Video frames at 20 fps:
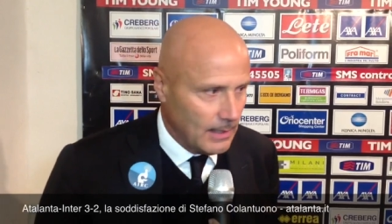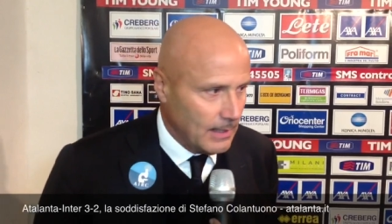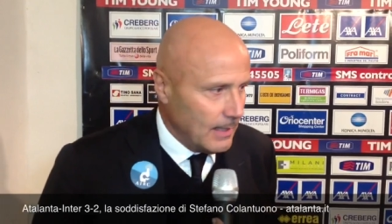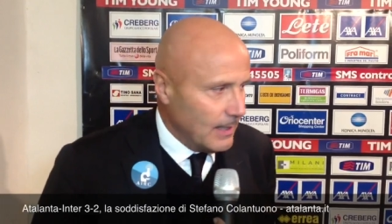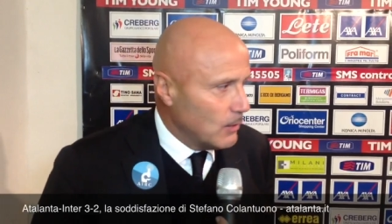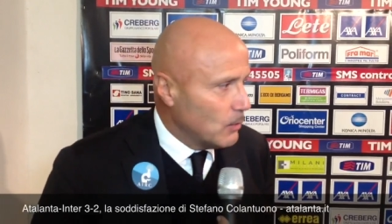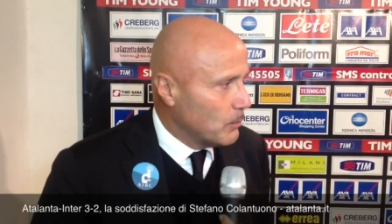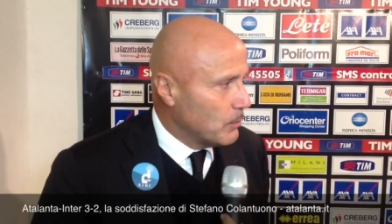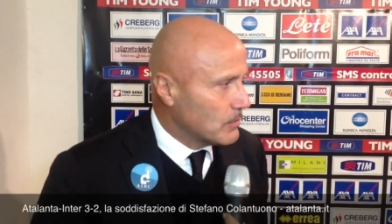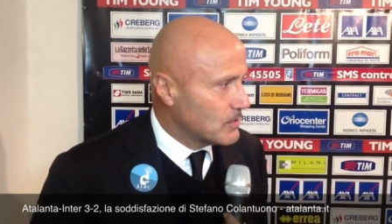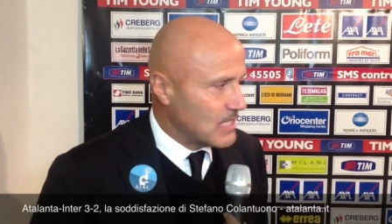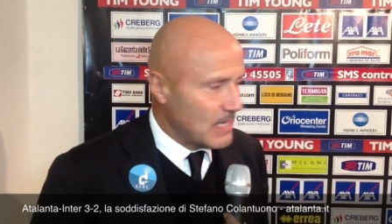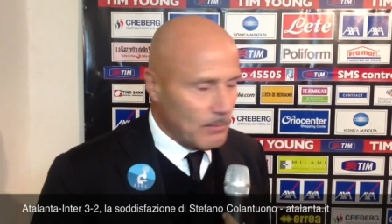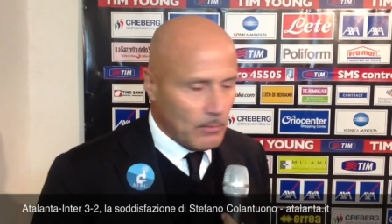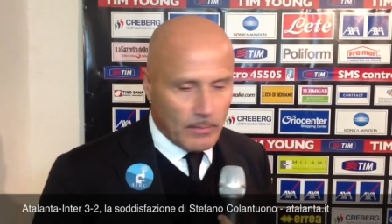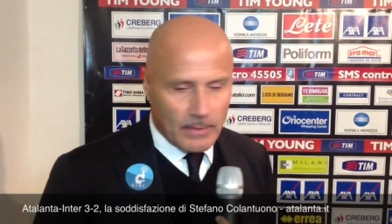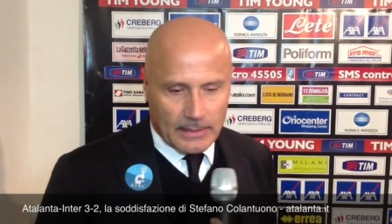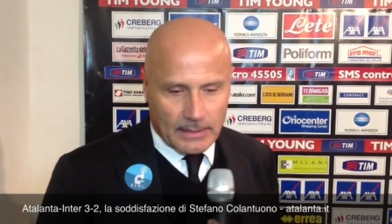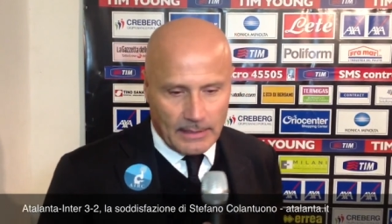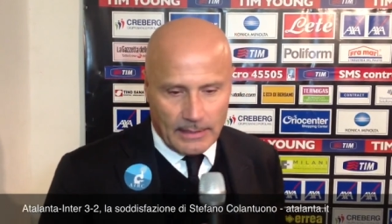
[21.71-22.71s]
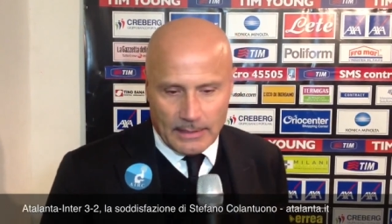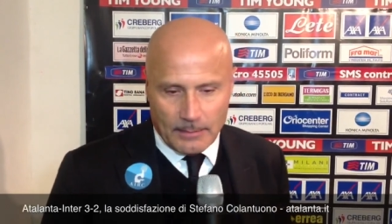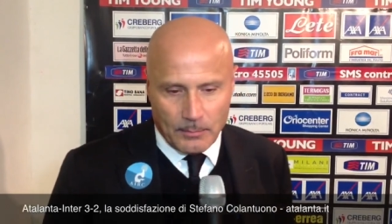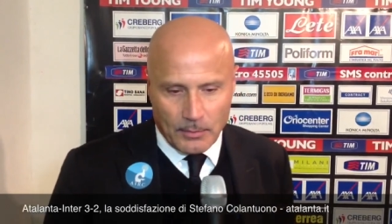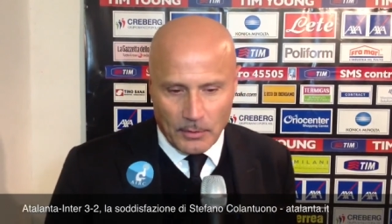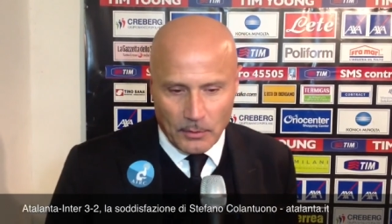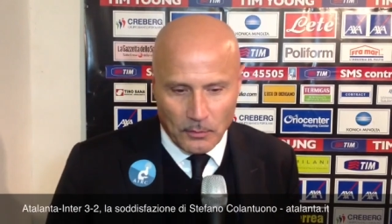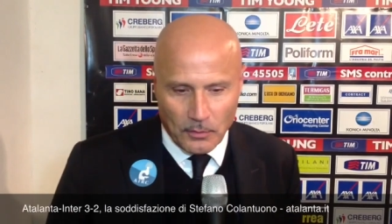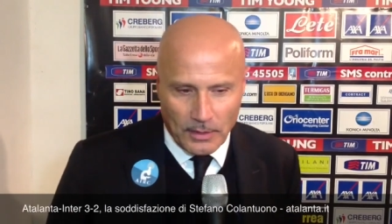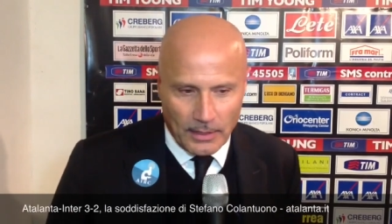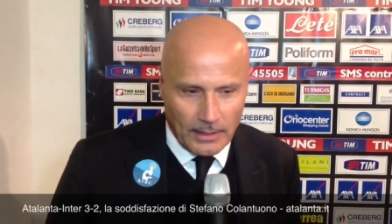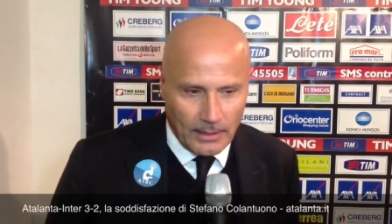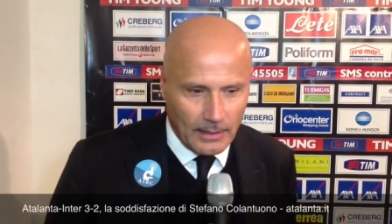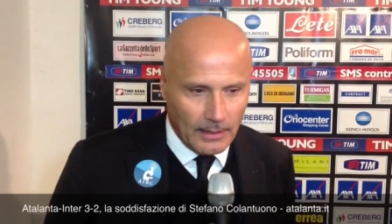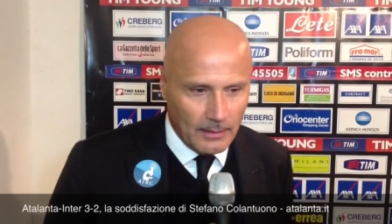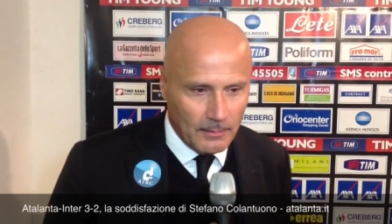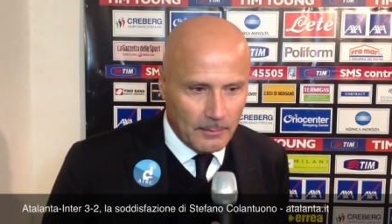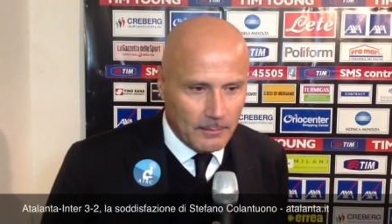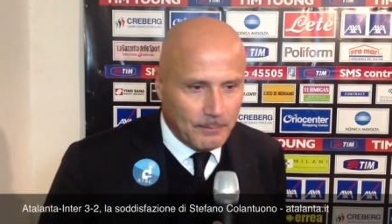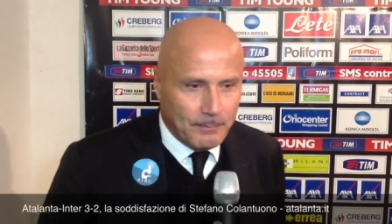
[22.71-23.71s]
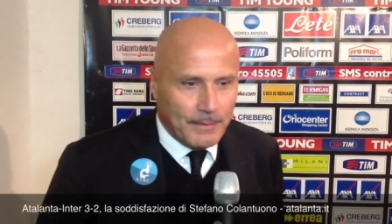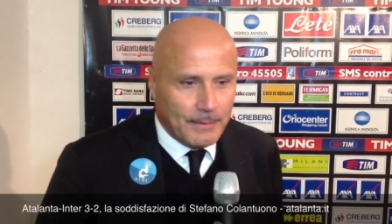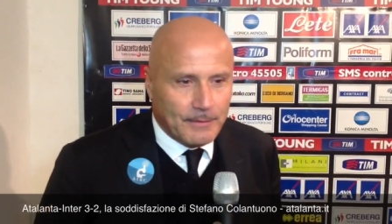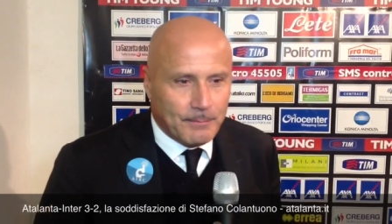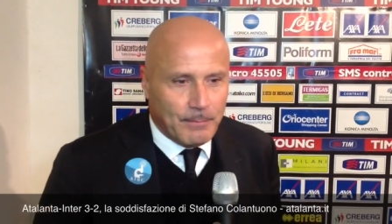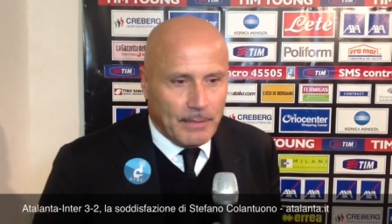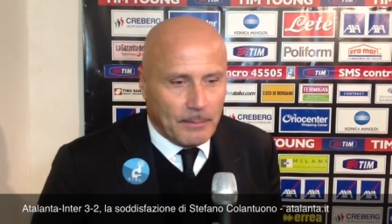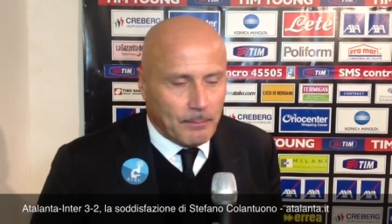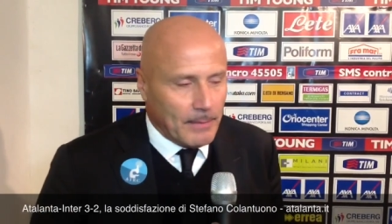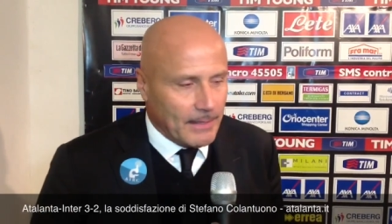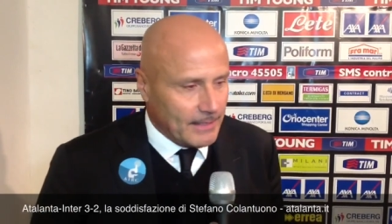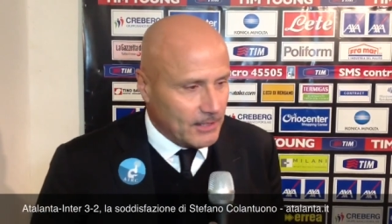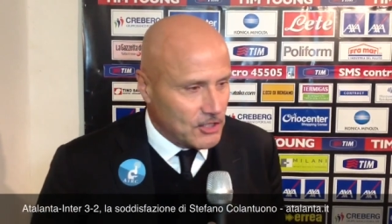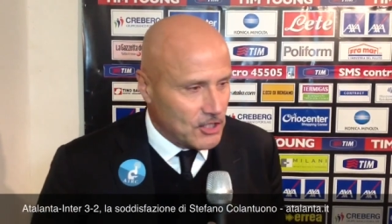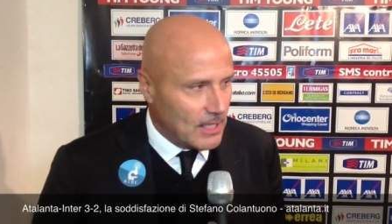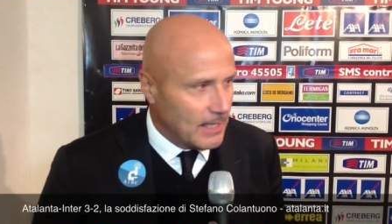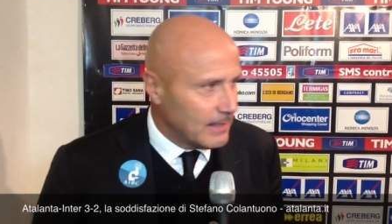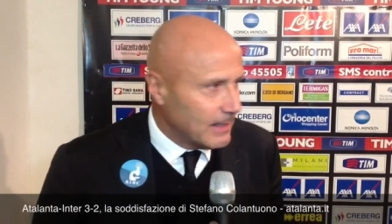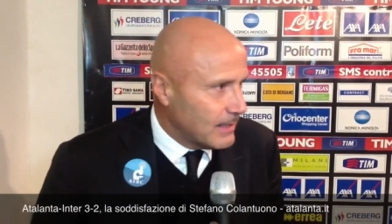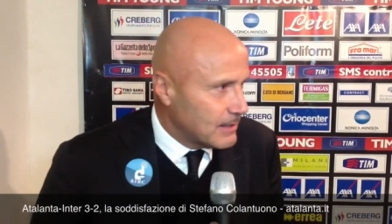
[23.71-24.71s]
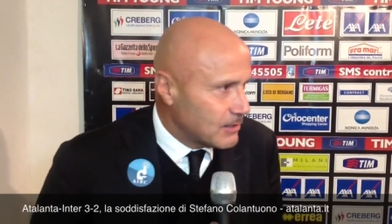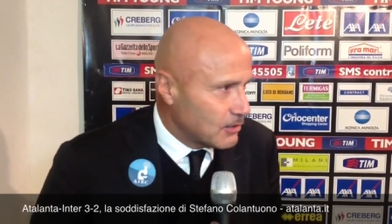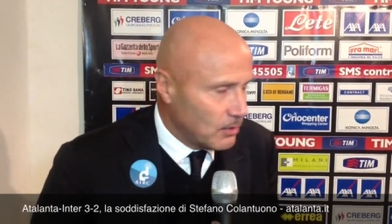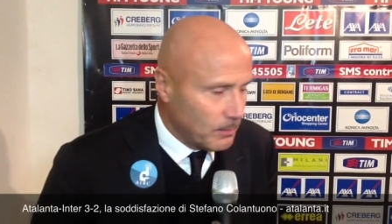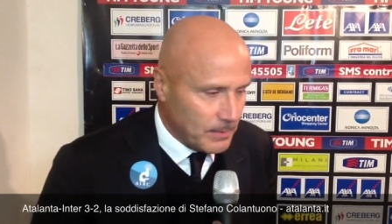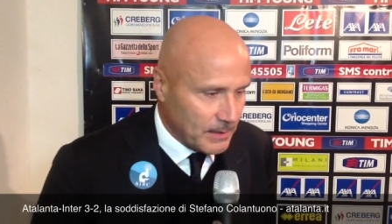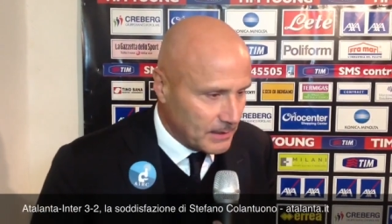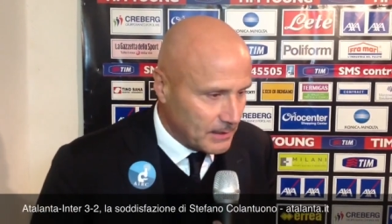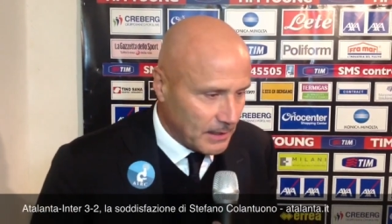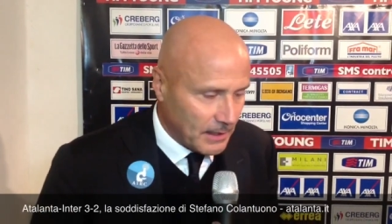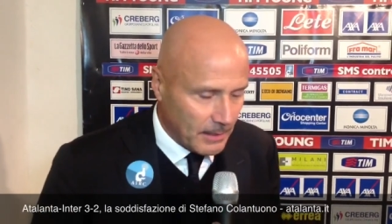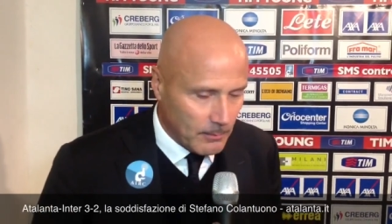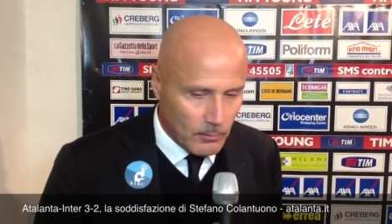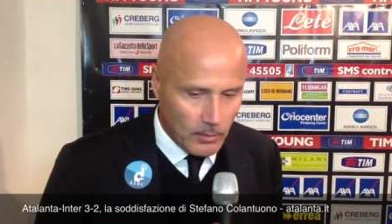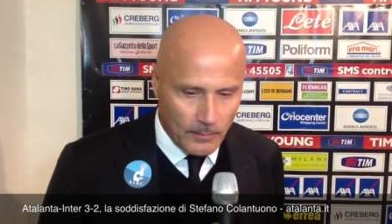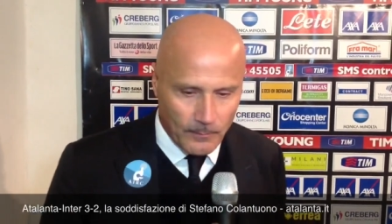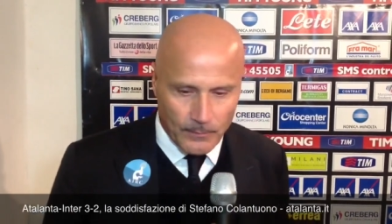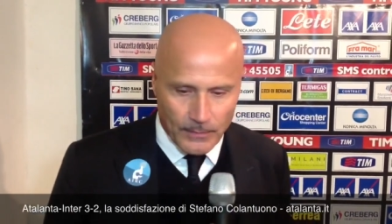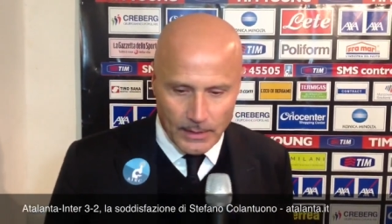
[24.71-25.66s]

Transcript: e non possiamo partire a priori per, per pareggiare, che sennò perderemmo.